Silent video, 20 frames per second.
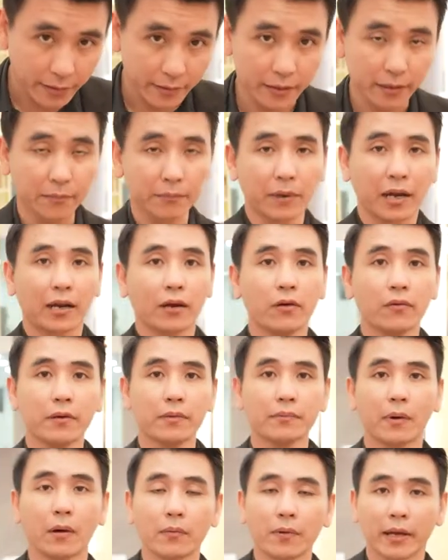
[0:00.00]
nhưng mà đối
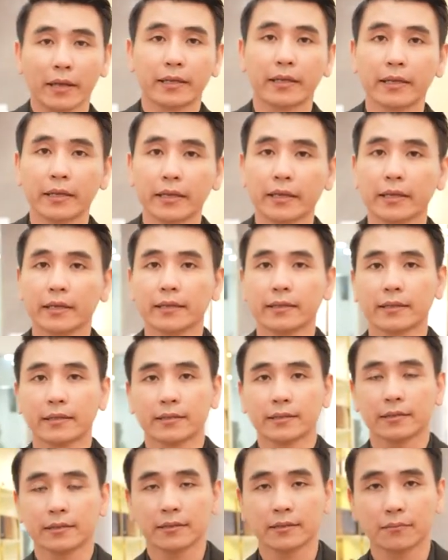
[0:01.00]
với mẫu này thì
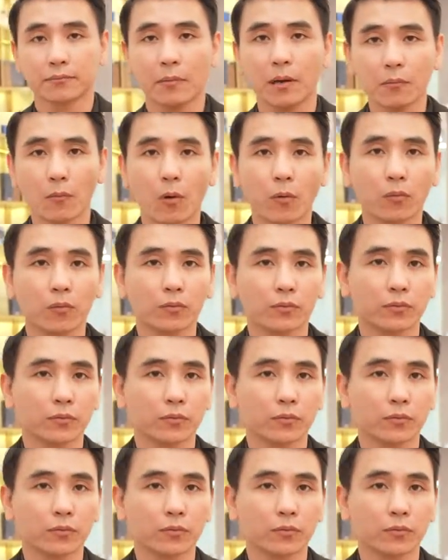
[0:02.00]
bắt buộc